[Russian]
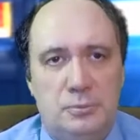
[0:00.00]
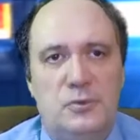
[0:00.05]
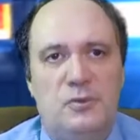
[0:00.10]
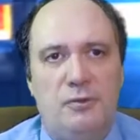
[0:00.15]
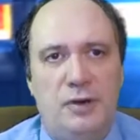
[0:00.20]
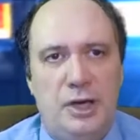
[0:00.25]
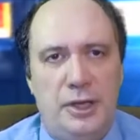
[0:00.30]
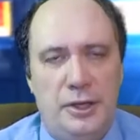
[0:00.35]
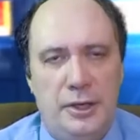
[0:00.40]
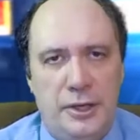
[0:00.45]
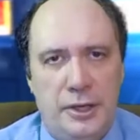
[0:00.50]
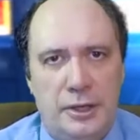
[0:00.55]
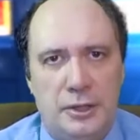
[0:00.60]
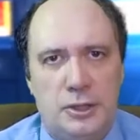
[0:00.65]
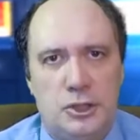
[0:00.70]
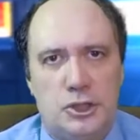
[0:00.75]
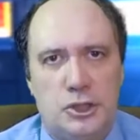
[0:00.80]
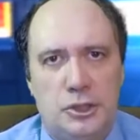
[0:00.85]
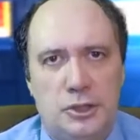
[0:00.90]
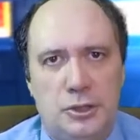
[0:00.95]
Валерия
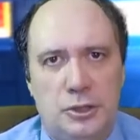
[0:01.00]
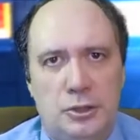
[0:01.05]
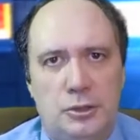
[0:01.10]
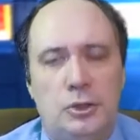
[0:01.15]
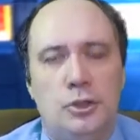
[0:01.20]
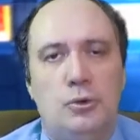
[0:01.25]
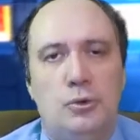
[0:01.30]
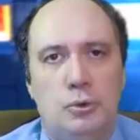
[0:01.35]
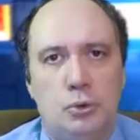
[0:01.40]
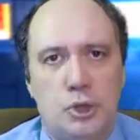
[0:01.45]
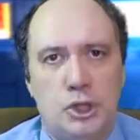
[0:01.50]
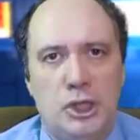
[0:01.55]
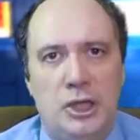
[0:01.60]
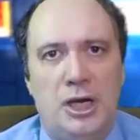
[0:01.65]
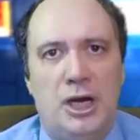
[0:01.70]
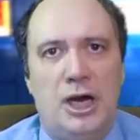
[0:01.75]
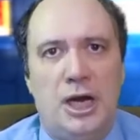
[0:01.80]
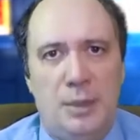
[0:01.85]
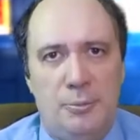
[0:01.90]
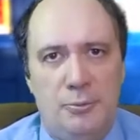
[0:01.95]
Рожкина
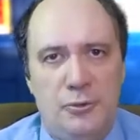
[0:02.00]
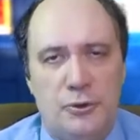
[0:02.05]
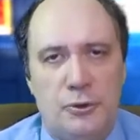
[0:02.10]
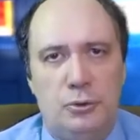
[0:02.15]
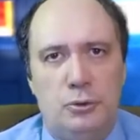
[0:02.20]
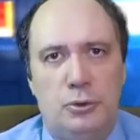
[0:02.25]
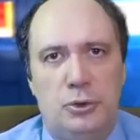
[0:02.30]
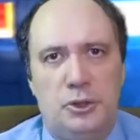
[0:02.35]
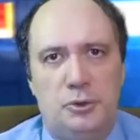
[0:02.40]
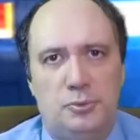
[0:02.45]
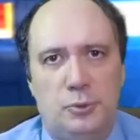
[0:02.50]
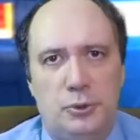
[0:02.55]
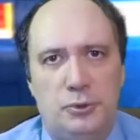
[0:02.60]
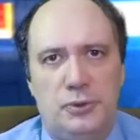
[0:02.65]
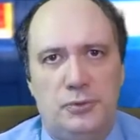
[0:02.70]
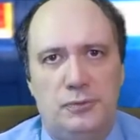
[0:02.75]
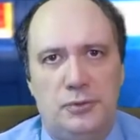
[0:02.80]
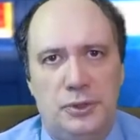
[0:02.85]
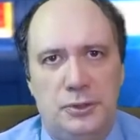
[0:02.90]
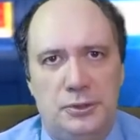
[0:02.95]
уже обернулась
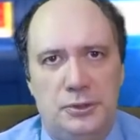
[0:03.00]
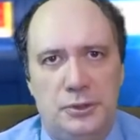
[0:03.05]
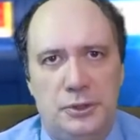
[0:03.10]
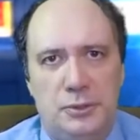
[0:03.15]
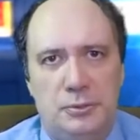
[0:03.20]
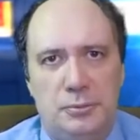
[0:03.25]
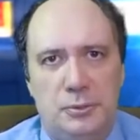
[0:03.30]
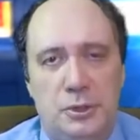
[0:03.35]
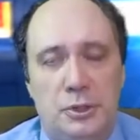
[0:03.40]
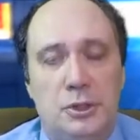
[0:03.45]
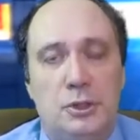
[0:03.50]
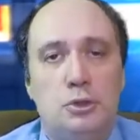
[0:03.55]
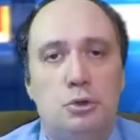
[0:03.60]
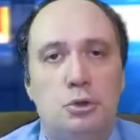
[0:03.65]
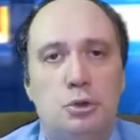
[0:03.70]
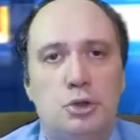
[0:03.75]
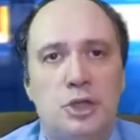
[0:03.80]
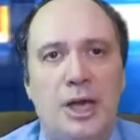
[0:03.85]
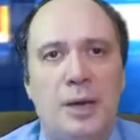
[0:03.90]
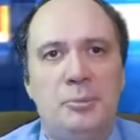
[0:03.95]
против власти.
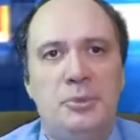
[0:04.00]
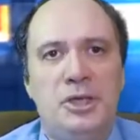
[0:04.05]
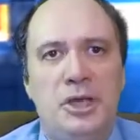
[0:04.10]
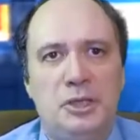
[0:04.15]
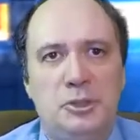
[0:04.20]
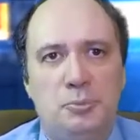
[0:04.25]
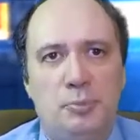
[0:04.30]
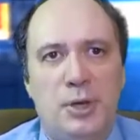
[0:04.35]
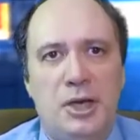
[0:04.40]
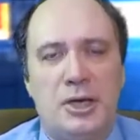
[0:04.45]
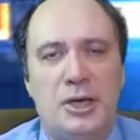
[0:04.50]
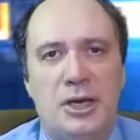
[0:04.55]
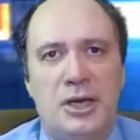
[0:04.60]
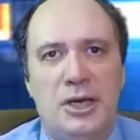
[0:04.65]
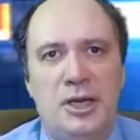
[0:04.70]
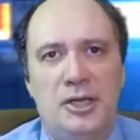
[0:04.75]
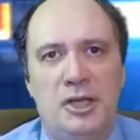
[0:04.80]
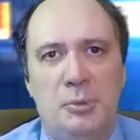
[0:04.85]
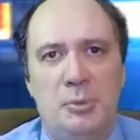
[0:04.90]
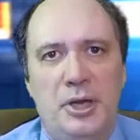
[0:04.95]
Но там есть, по
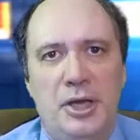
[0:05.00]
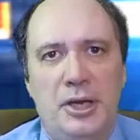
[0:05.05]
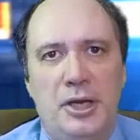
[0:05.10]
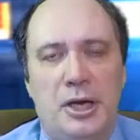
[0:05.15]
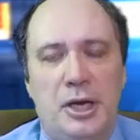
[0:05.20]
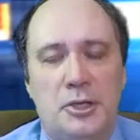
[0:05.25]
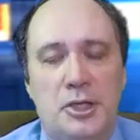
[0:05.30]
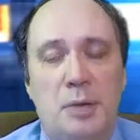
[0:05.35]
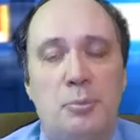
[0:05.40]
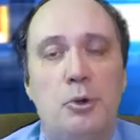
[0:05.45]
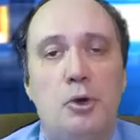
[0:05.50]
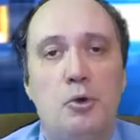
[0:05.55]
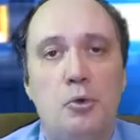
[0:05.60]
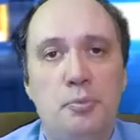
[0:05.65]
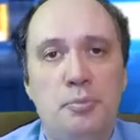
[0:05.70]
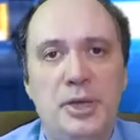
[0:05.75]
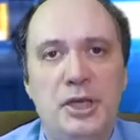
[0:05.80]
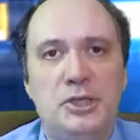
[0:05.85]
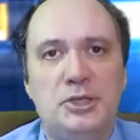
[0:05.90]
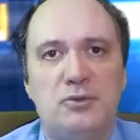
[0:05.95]
крайней мере, хотя бы
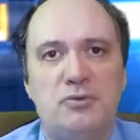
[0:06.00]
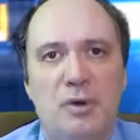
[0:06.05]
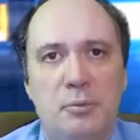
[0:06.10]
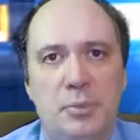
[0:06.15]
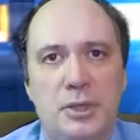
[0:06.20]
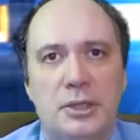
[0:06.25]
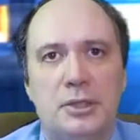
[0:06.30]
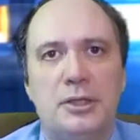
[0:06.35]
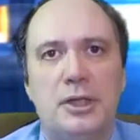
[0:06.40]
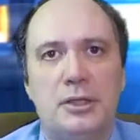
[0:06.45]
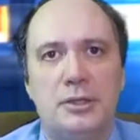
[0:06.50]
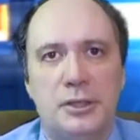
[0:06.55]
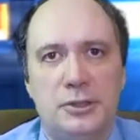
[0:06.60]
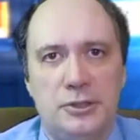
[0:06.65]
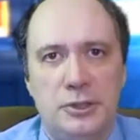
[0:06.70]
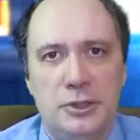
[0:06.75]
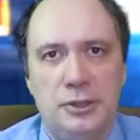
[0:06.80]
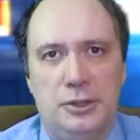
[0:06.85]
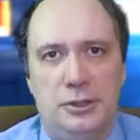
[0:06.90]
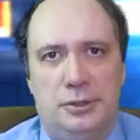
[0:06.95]
убийство бедной
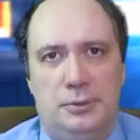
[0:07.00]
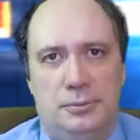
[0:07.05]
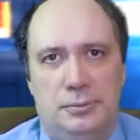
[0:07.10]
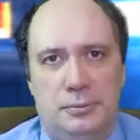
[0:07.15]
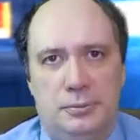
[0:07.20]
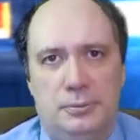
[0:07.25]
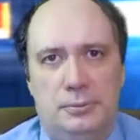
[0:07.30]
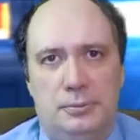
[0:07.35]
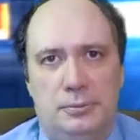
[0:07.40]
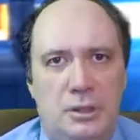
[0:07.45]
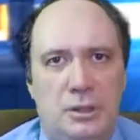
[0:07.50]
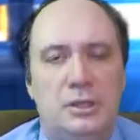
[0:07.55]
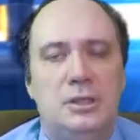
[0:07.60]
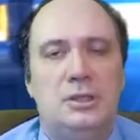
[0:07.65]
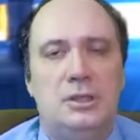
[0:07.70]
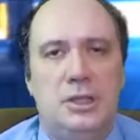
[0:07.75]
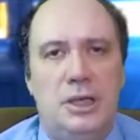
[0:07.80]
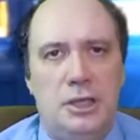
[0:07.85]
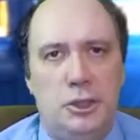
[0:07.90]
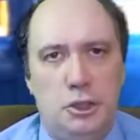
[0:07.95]
лосихи.
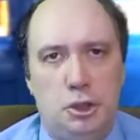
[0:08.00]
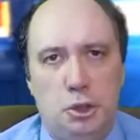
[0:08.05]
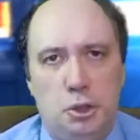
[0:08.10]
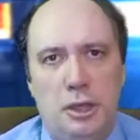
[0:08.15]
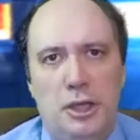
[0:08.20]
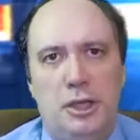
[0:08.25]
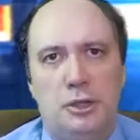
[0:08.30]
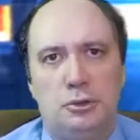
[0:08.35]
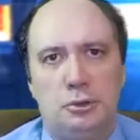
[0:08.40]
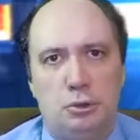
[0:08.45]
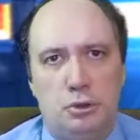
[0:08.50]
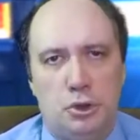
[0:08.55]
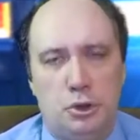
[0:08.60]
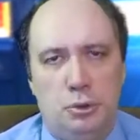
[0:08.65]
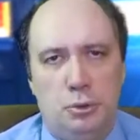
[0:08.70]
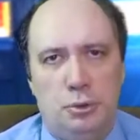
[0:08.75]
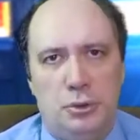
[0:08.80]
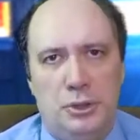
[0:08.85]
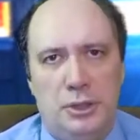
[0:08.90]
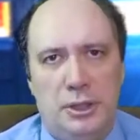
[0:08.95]
Да еще и
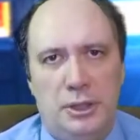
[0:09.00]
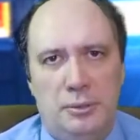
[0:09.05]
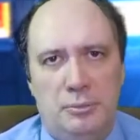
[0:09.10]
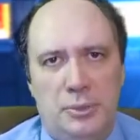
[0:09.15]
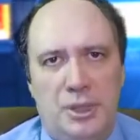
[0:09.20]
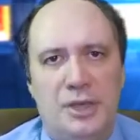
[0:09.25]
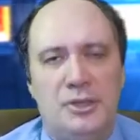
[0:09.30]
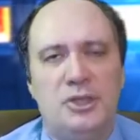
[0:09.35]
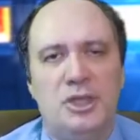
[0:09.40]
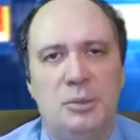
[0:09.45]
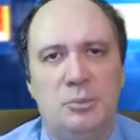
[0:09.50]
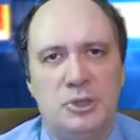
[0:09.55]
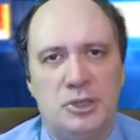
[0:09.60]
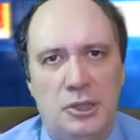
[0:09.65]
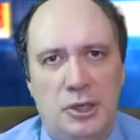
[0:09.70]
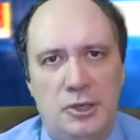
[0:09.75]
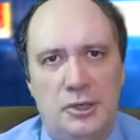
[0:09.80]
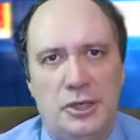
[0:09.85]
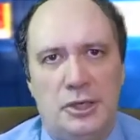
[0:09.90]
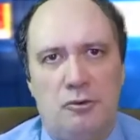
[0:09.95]
осужденное одним из
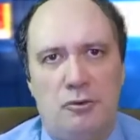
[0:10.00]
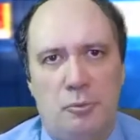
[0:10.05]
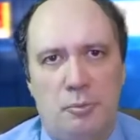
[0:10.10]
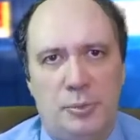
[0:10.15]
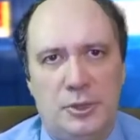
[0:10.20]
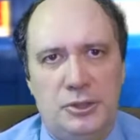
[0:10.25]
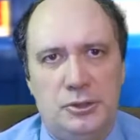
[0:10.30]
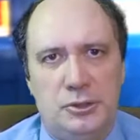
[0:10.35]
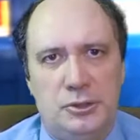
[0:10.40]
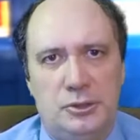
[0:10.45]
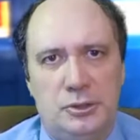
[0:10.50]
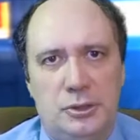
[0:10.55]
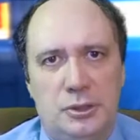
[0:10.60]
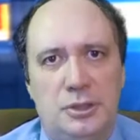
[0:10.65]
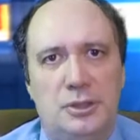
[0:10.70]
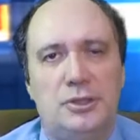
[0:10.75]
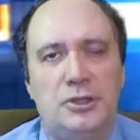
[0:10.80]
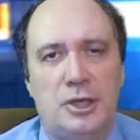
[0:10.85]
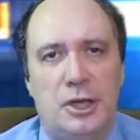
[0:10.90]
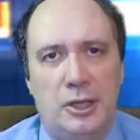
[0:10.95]
лидеров оппозиции,
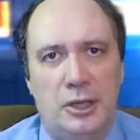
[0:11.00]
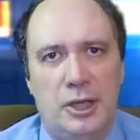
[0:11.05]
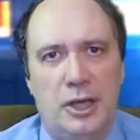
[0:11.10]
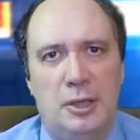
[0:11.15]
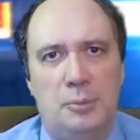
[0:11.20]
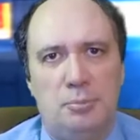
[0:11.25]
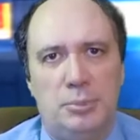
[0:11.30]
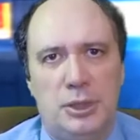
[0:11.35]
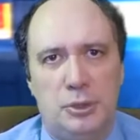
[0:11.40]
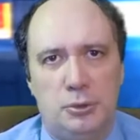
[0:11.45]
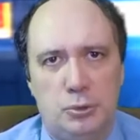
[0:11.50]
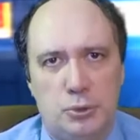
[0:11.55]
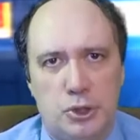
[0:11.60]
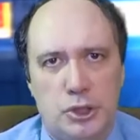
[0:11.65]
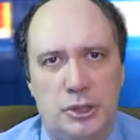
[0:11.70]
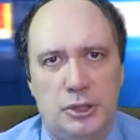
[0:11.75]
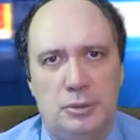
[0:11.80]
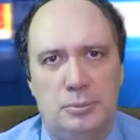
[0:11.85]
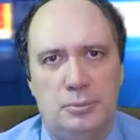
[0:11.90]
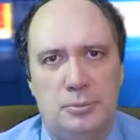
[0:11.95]
Николаем
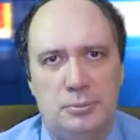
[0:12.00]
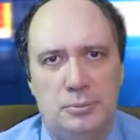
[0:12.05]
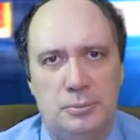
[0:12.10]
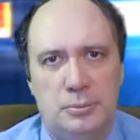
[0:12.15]
Платушкиным.